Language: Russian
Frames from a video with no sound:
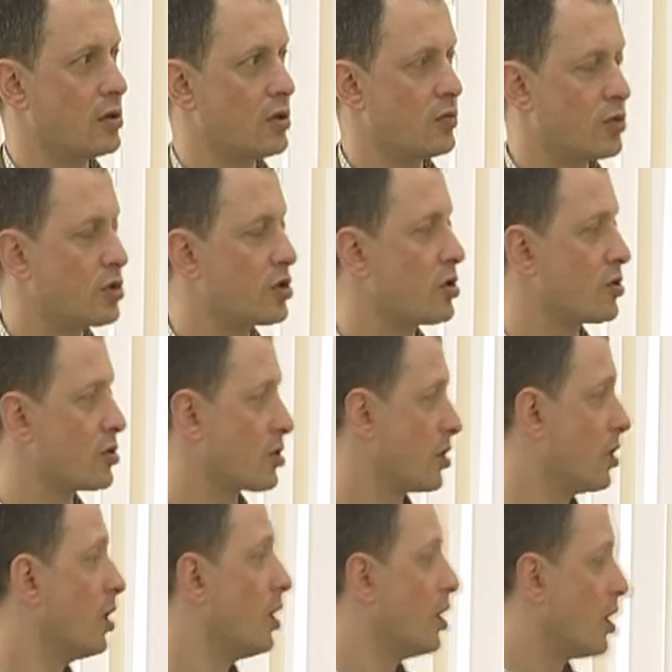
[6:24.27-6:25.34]
Типа серьезно.
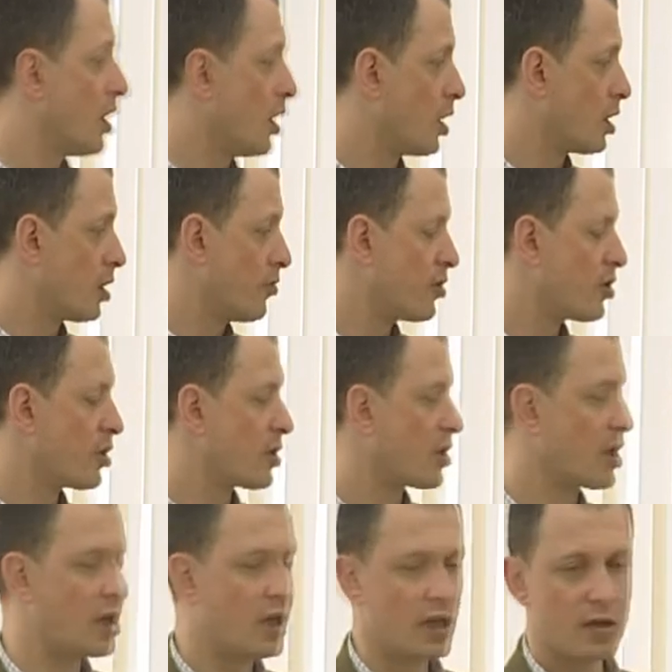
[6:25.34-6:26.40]
А, видите,
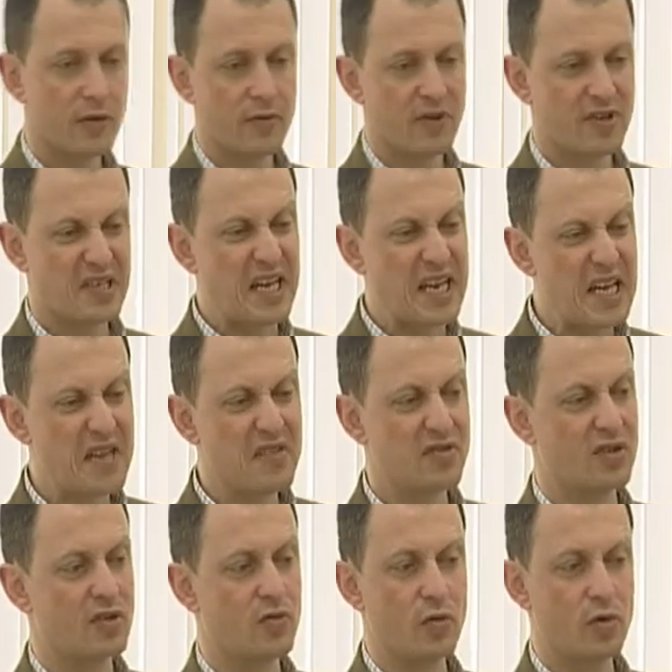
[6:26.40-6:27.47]
тогда, скорее
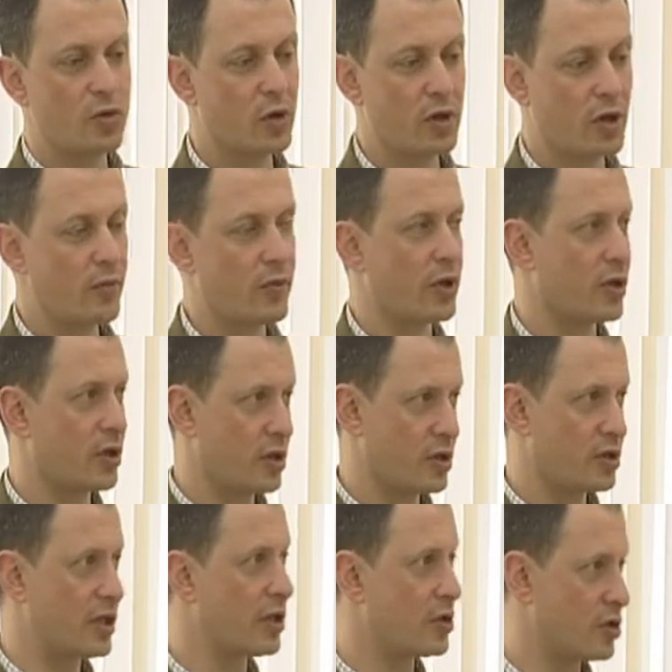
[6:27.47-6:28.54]
всего, но ну, это опять так
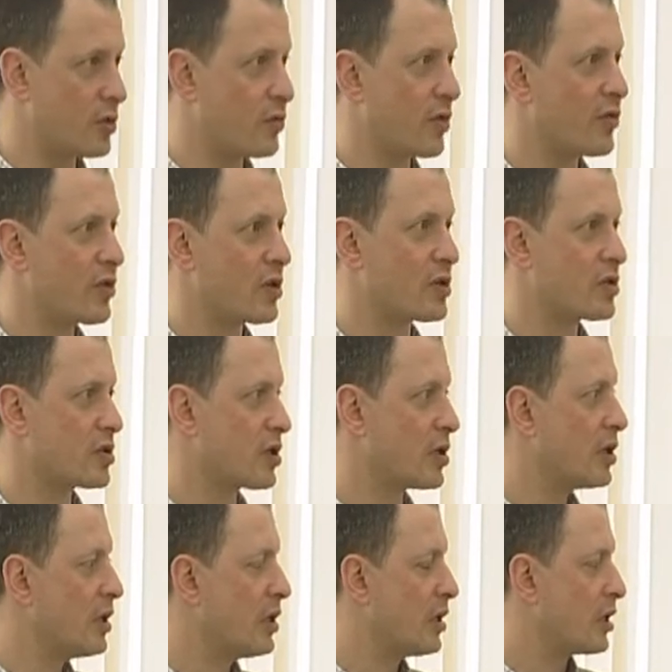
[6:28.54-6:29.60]
достаточно поверхностно,